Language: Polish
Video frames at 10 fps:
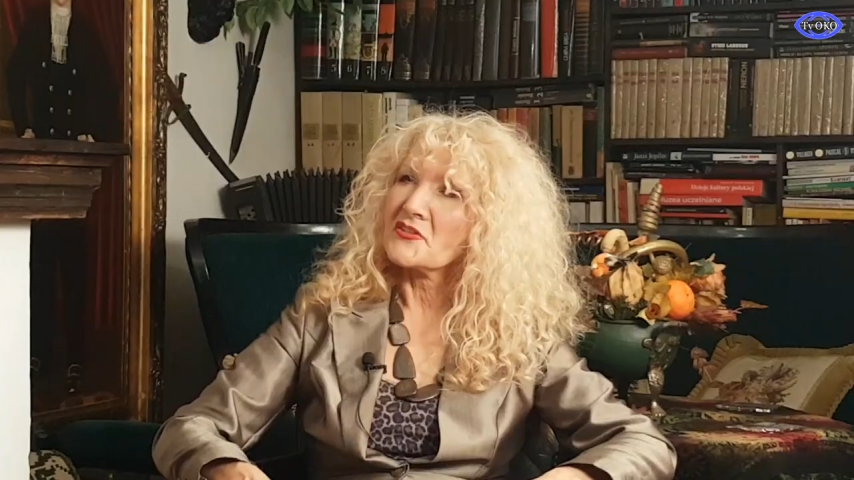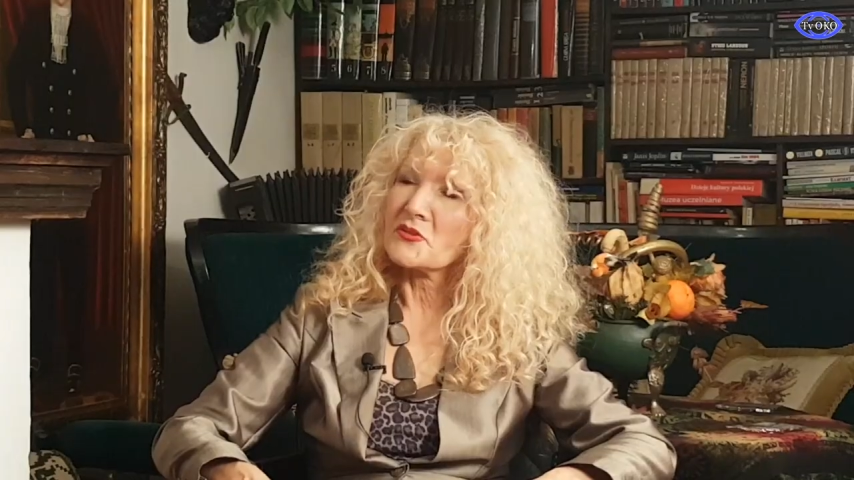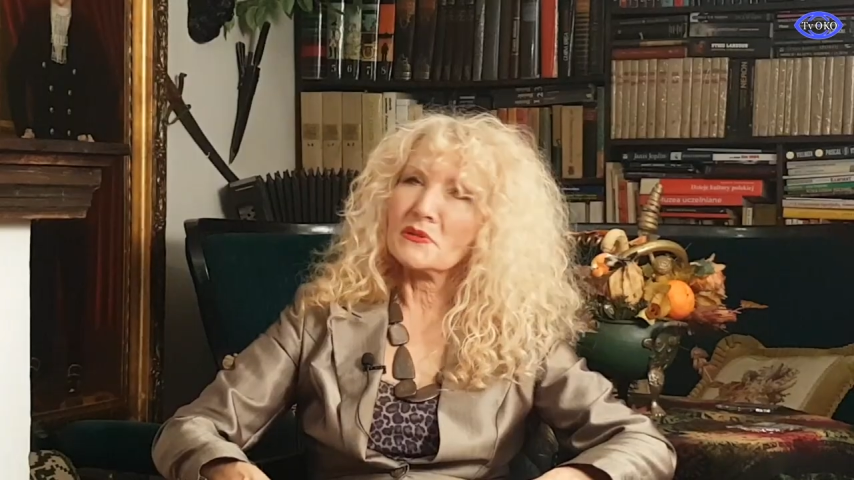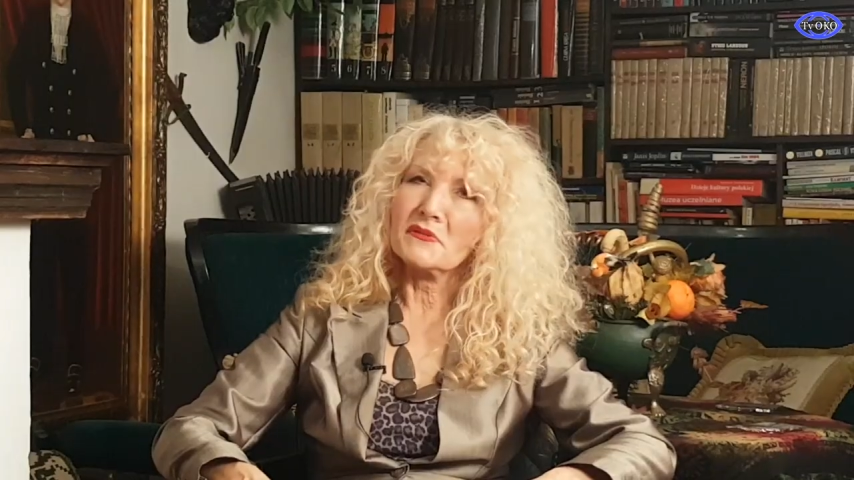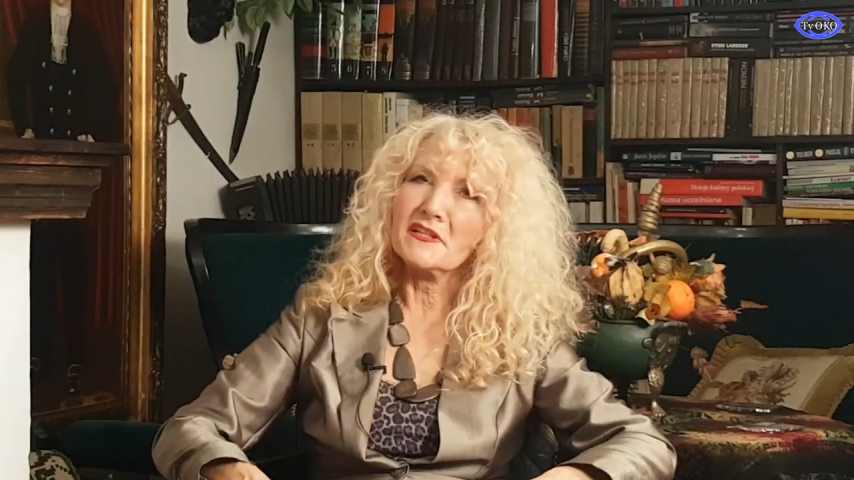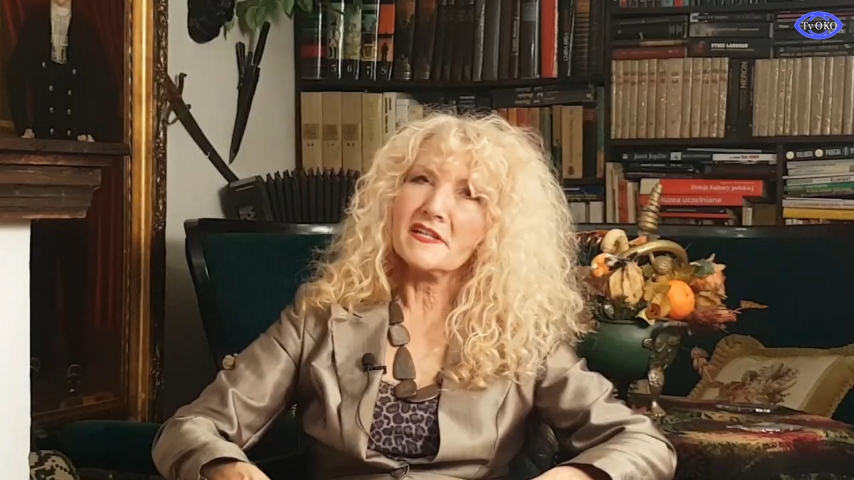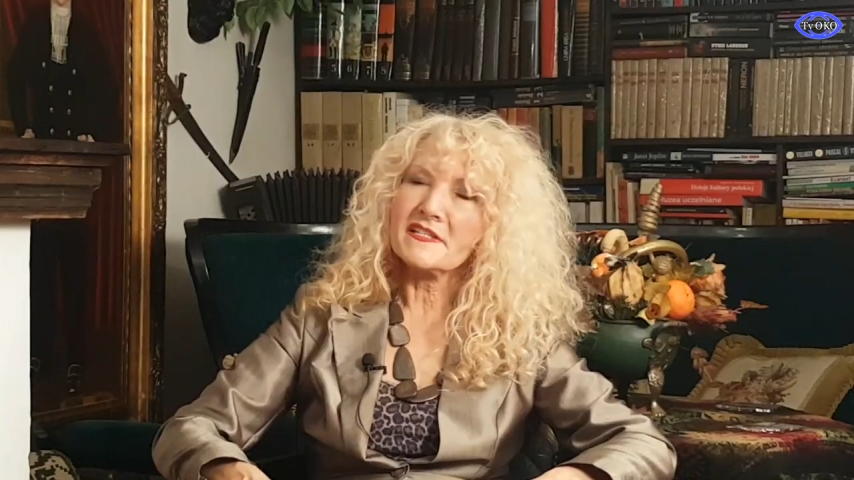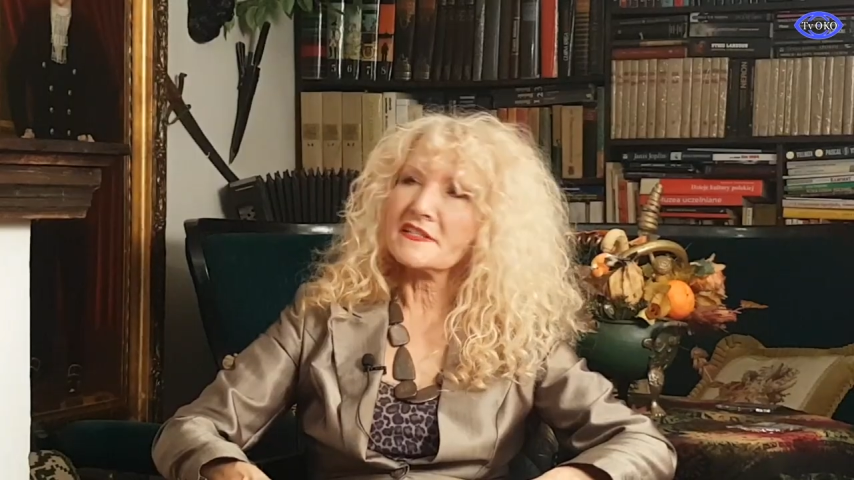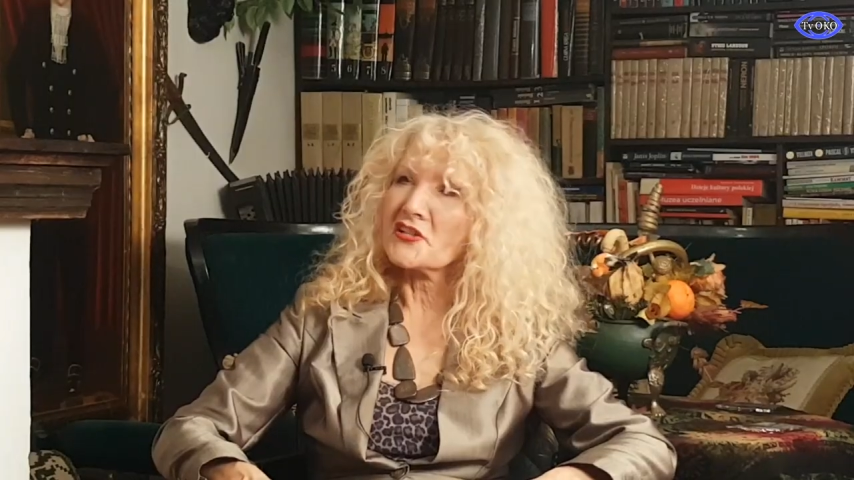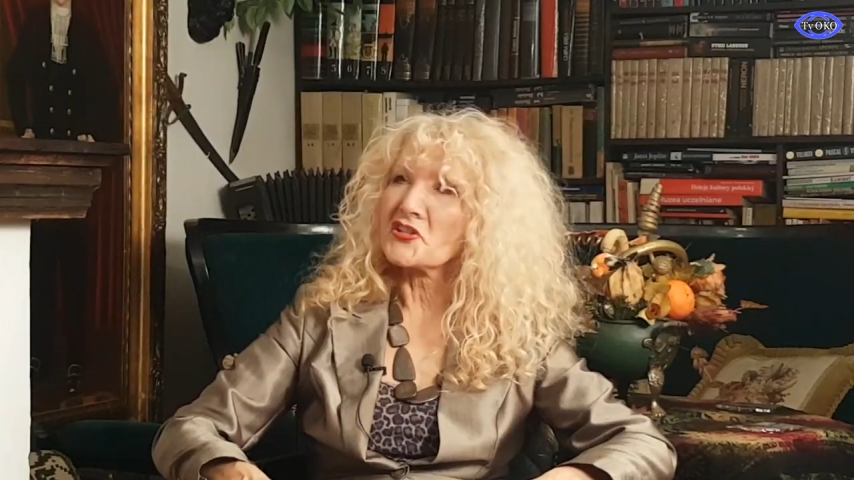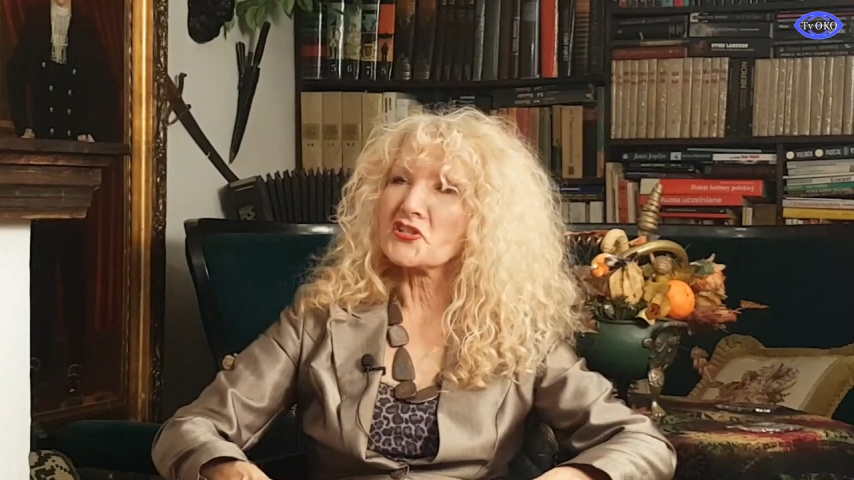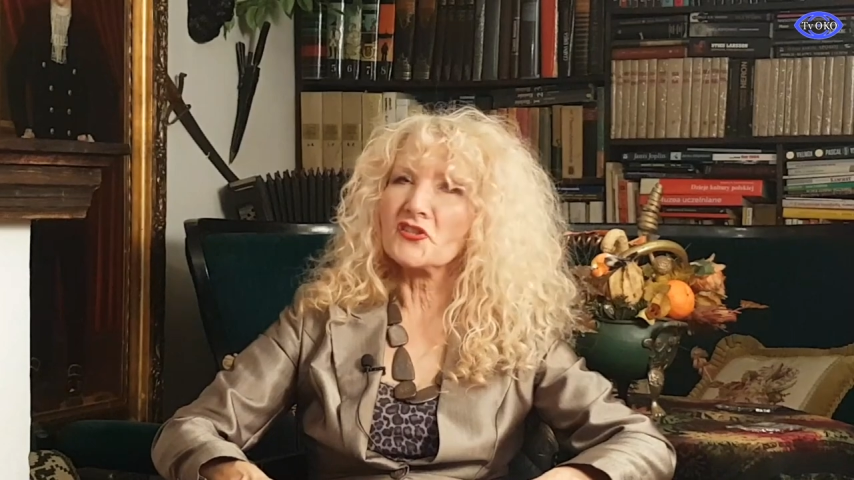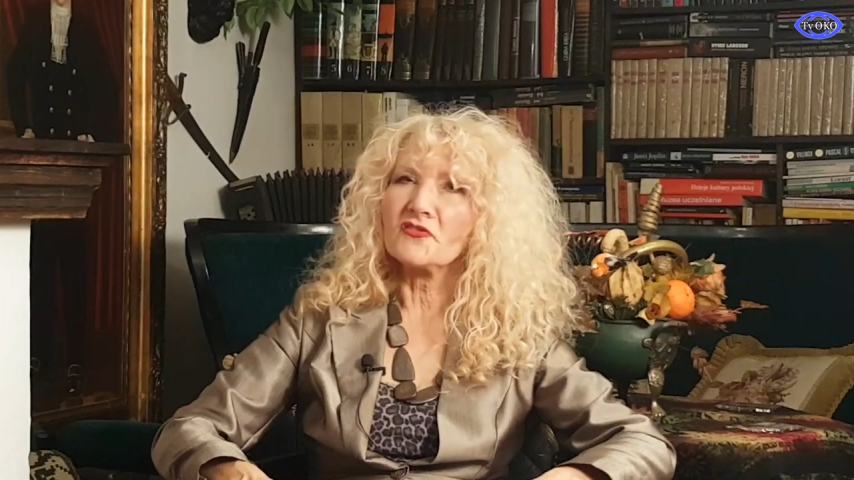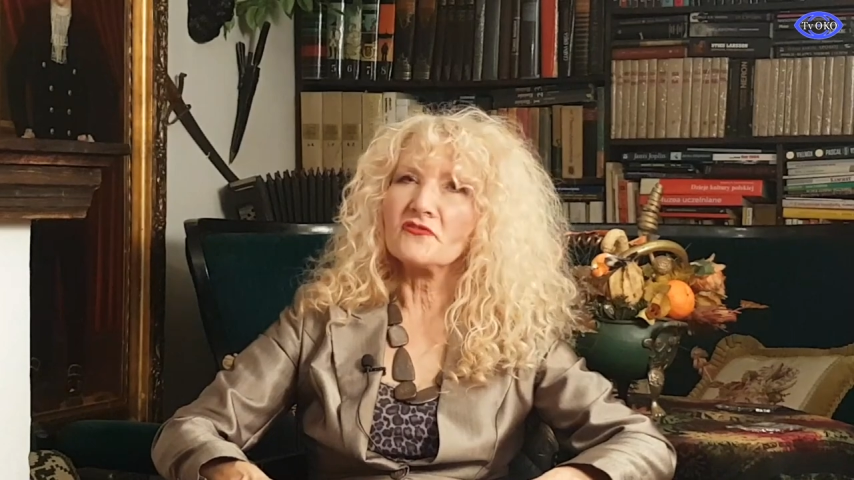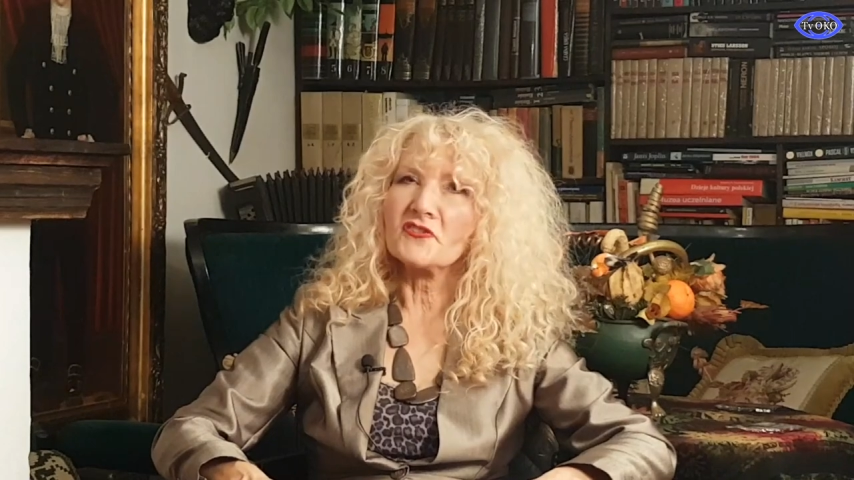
Rozumiem. Jest jeszcze